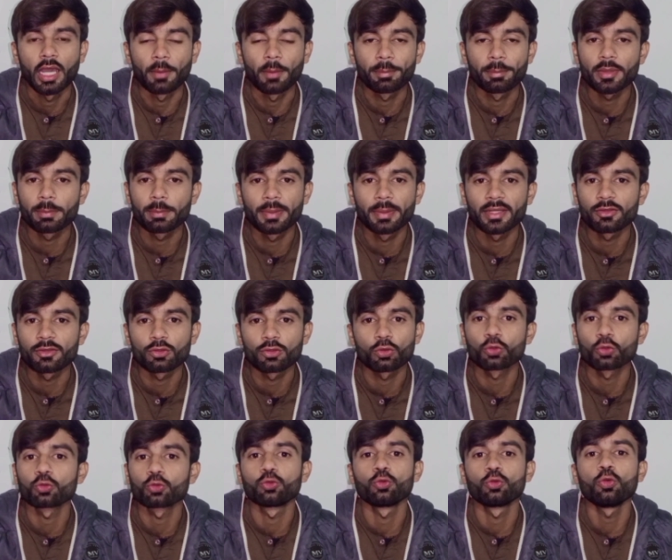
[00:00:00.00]
अपनी
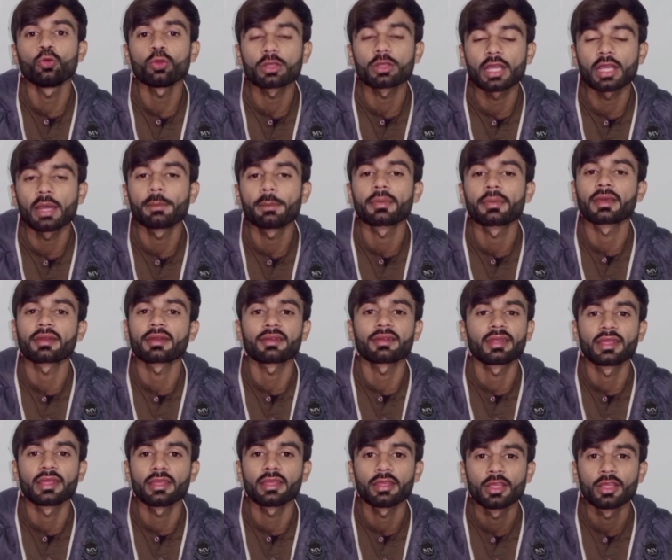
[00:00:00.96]
बेटियों को जो काम कर
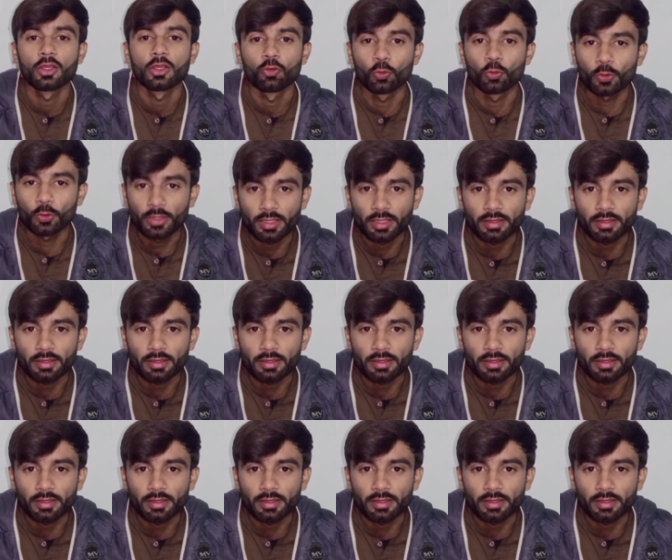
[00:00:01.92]
रहे हैं वो